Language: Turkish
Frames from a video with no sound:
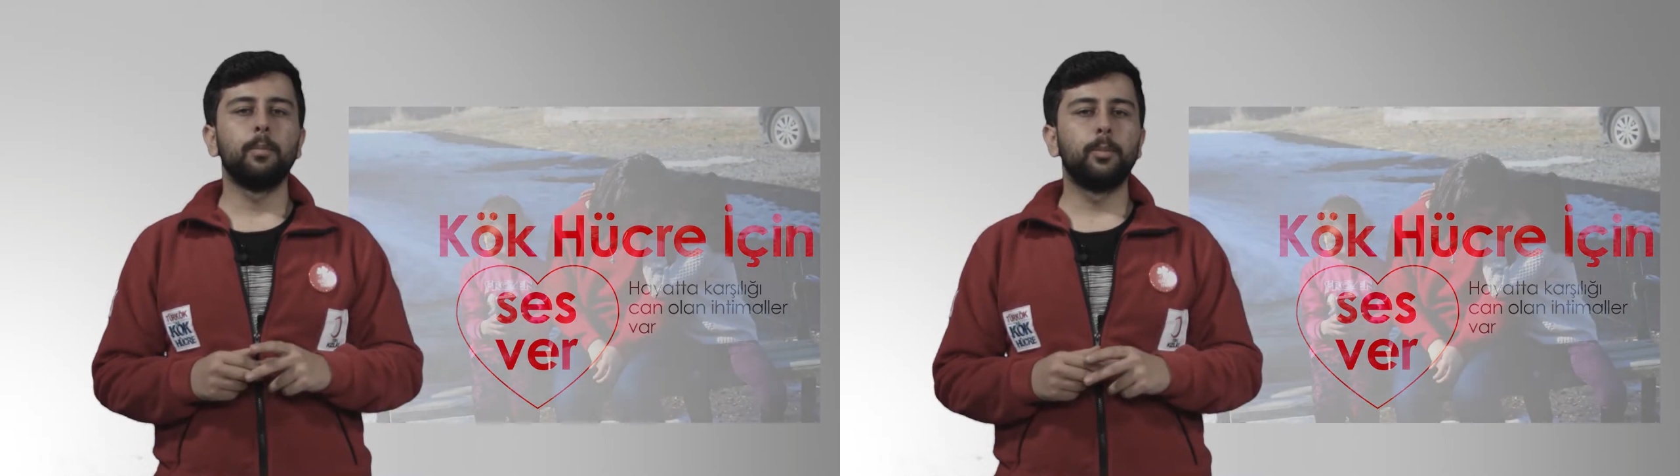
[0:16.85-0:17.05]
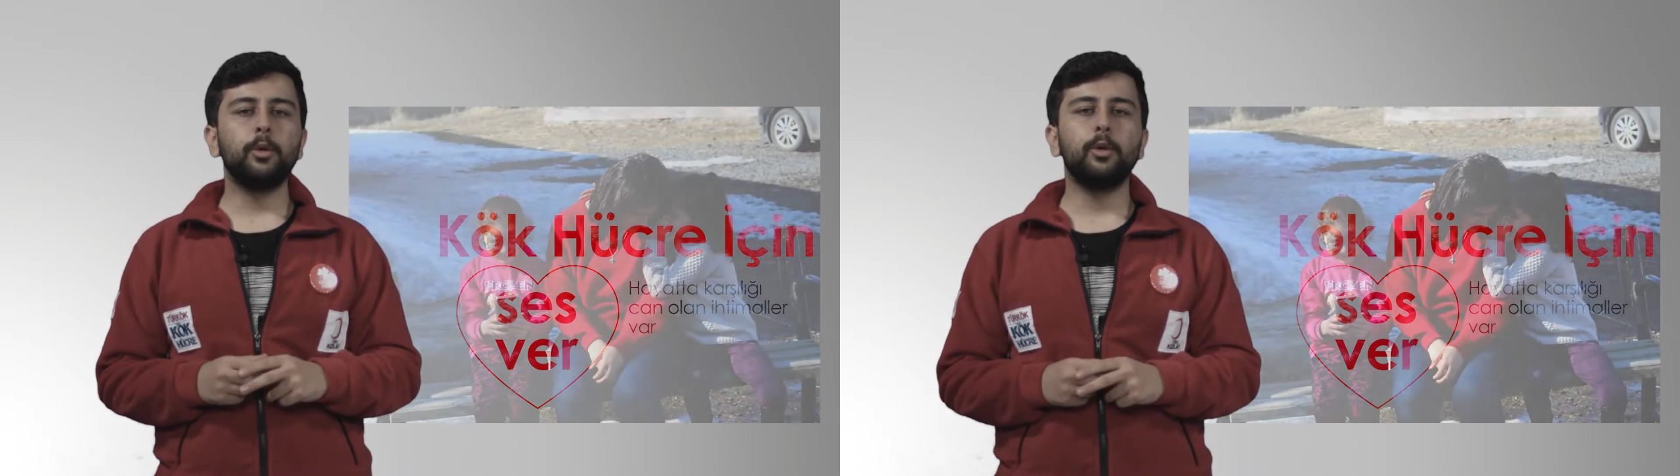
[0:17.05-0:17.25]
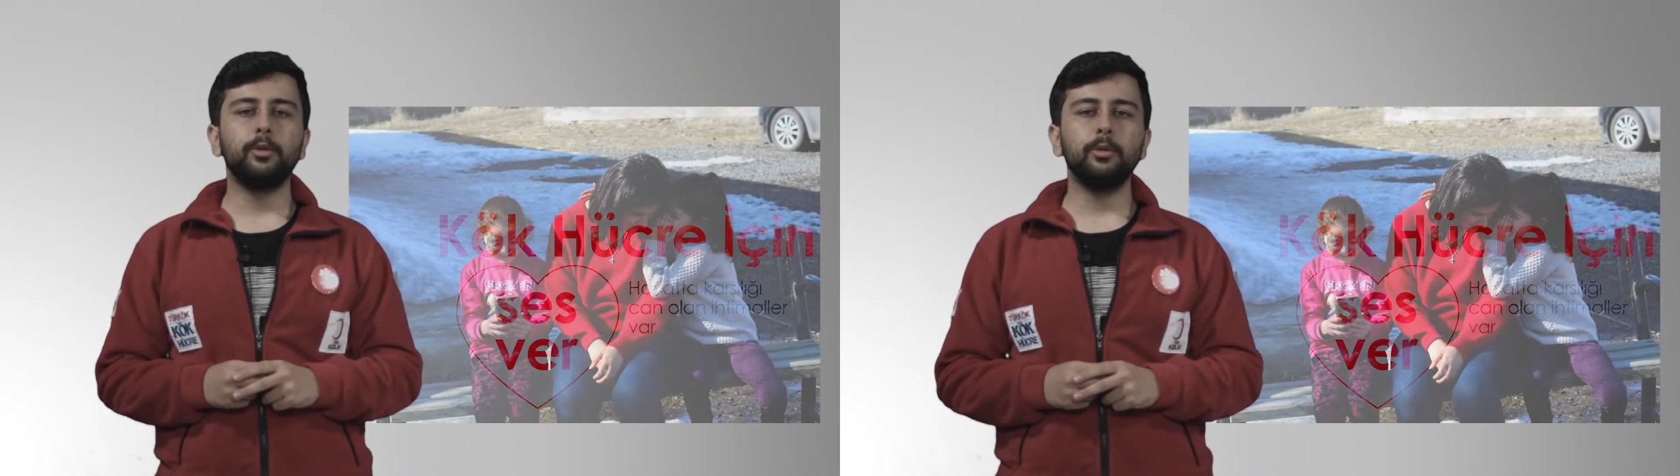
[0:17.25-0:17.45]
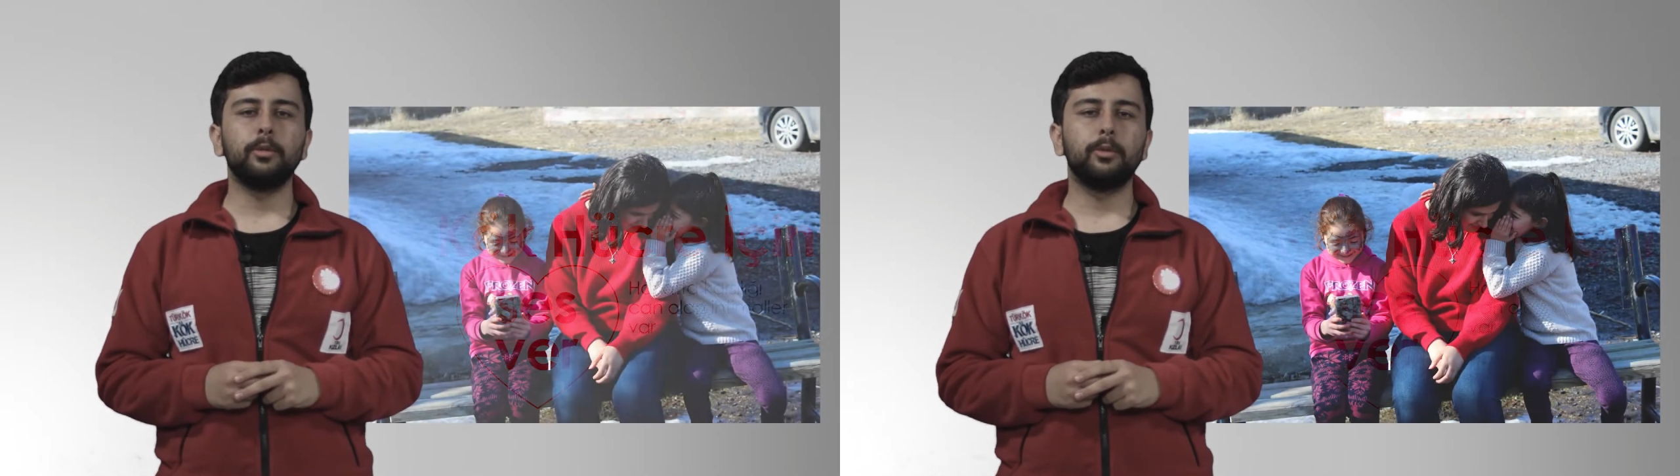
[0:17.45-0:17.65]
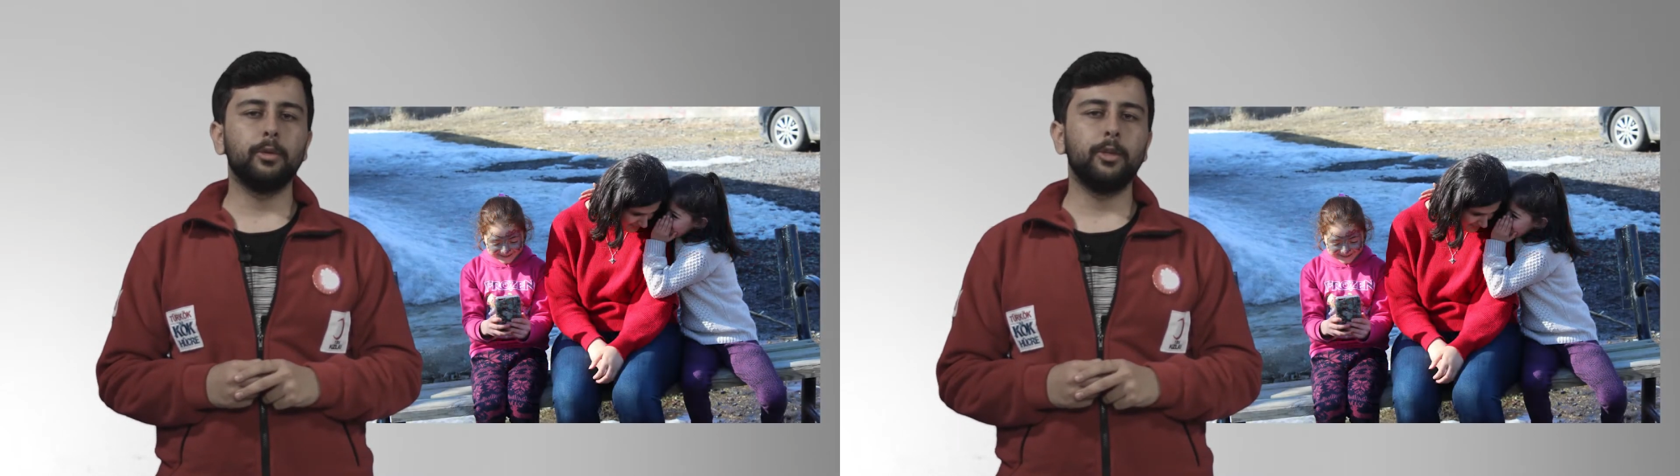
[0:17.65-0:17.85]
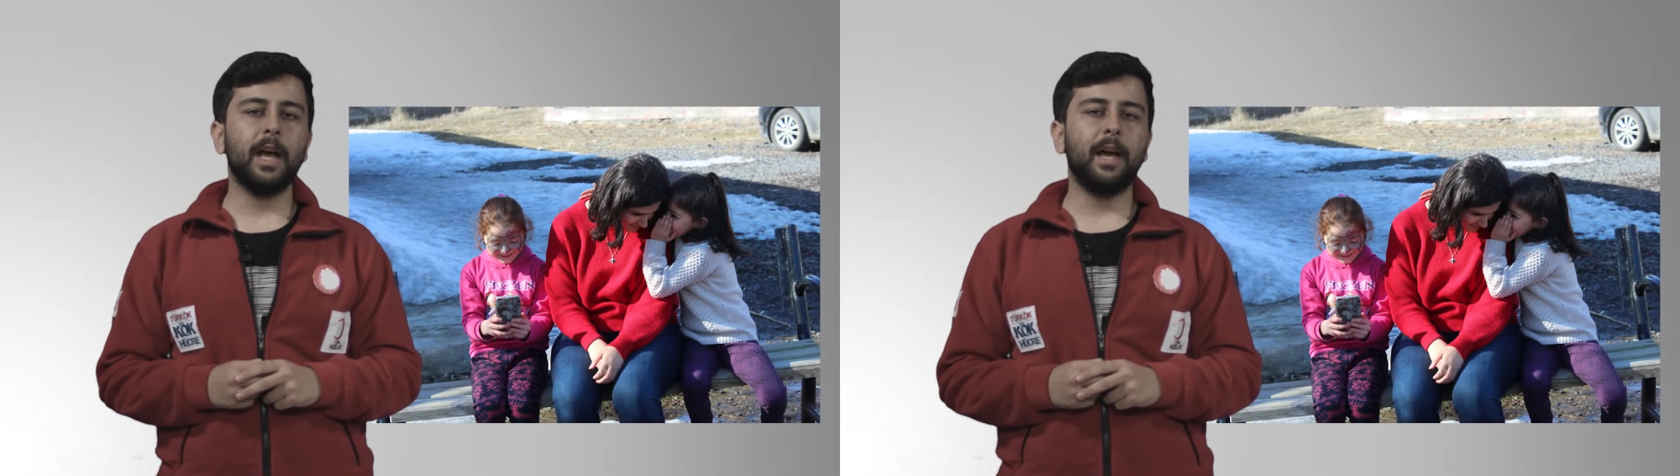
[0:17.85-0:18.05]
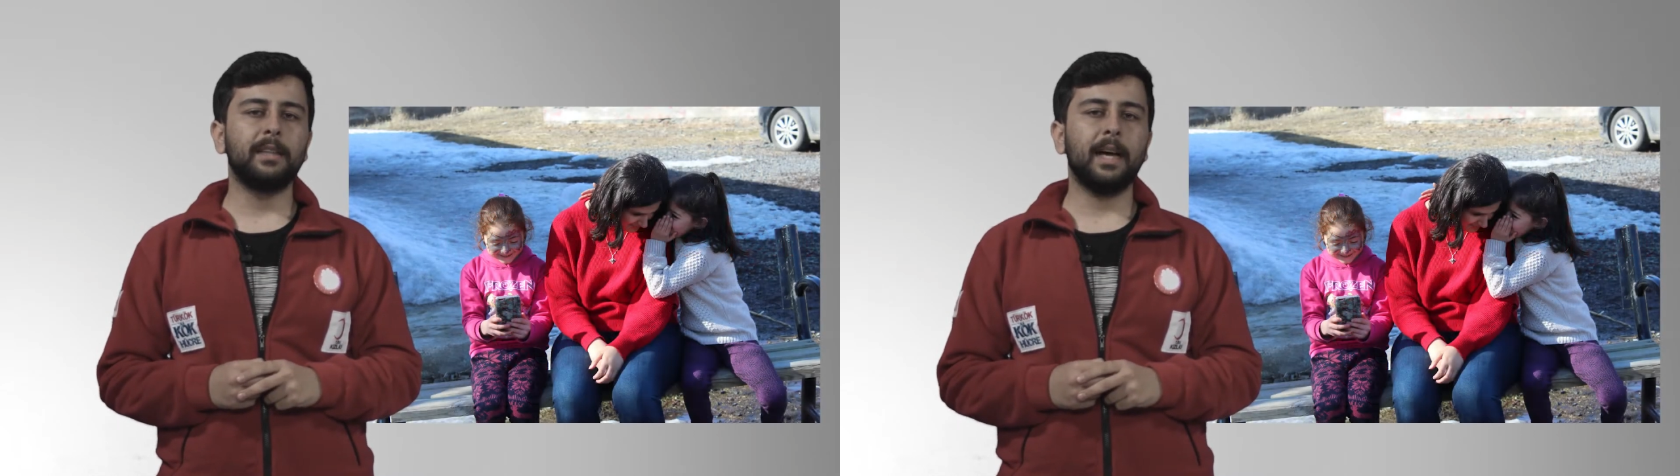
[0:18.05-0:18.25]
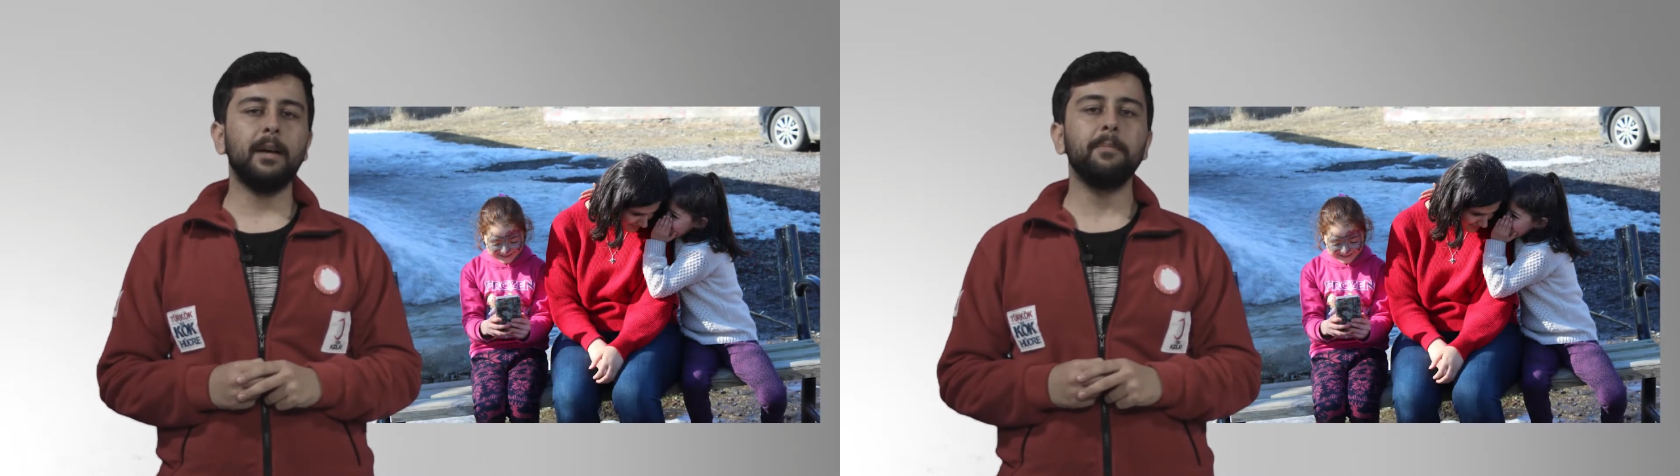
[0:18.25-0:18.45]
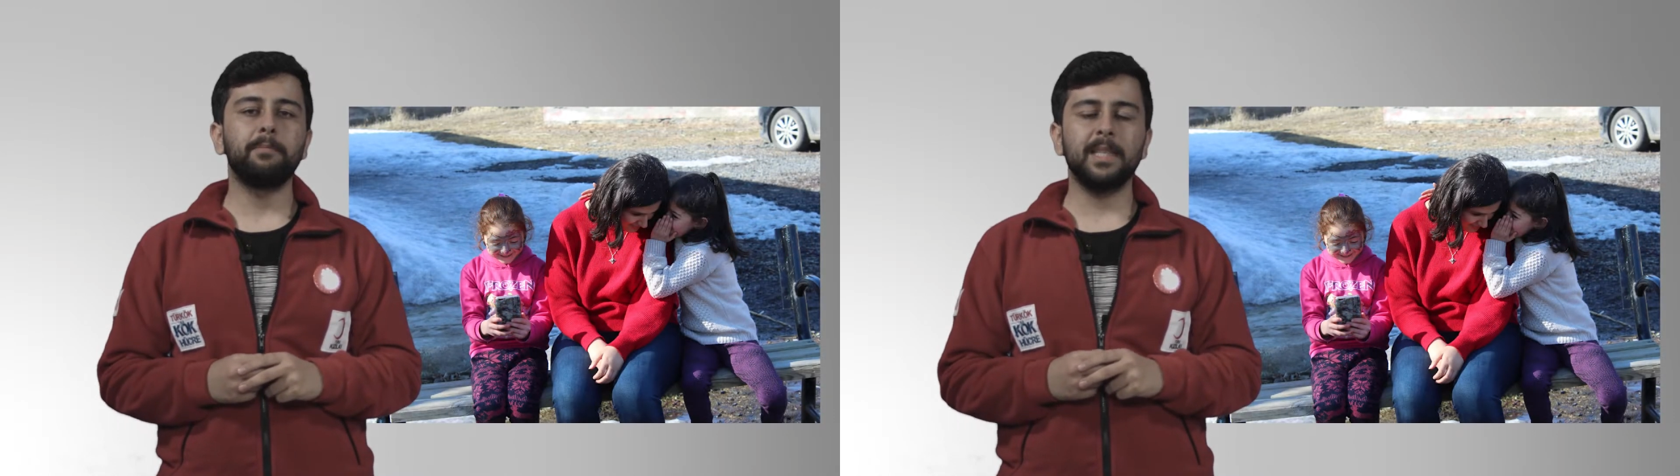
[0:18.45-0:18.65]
Bugün dünyada